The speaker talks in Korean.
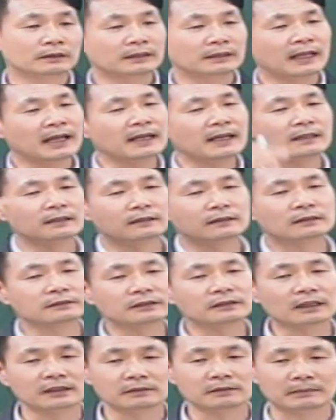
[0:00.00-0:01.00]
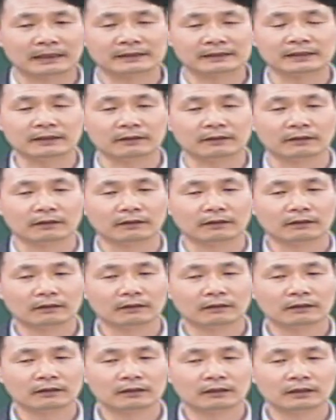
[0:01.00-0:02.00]
내일을 걱정하지 마세요.
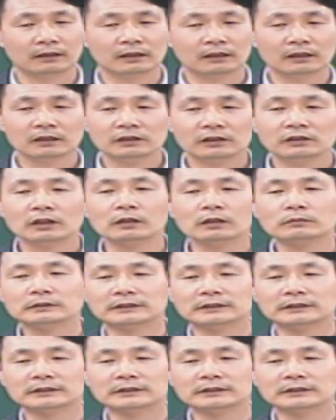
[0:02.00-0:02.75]
여러분